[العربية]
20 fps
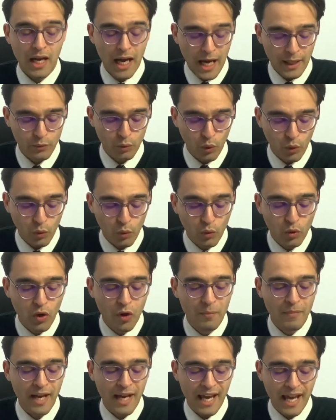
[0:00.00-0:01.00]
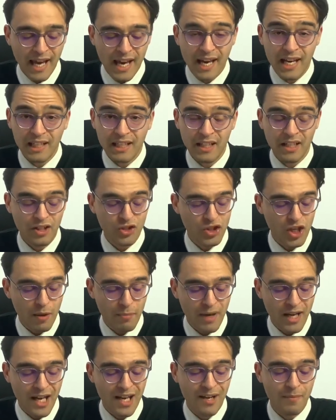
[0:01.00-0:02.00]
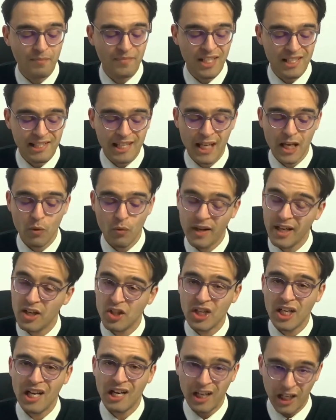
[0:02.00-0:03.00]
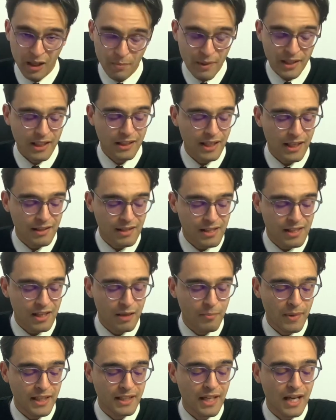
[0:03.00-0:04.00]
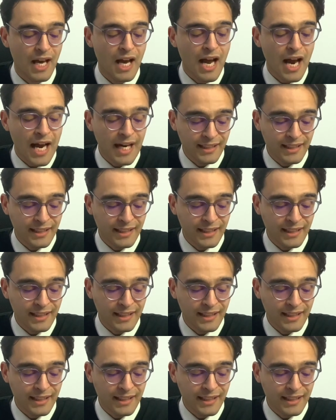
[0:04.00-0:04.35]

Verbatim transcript: أدعوكم أهالي شباب نساء ورجال عمادة رات سرمادة